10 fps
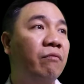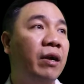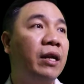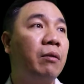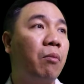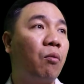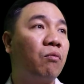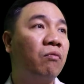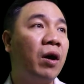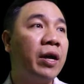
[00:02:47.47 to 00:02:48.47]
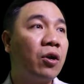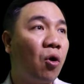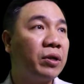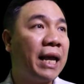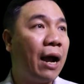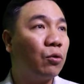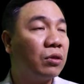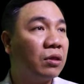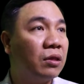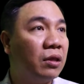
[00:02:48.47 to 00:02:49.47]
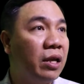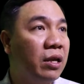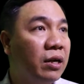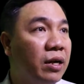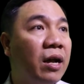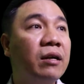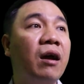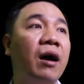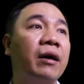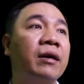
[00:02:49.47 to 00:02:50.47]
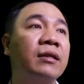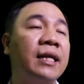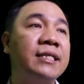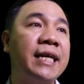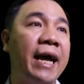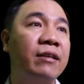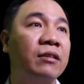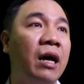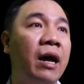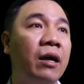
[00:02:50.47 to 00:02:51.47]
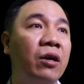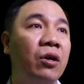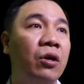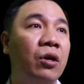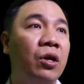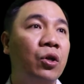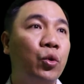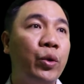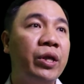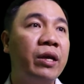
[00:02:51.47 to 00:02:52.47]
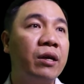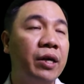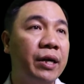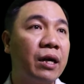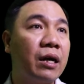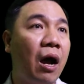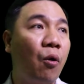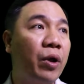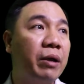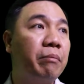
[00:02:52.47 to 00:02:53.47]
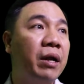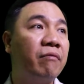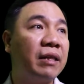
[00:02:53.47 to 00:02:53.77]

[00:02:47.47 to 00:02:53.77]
vị linh mục với con dao tiến đến gần Đức Thánh Cha như thế. Tuy nhiên, người đứng đầu hiến binh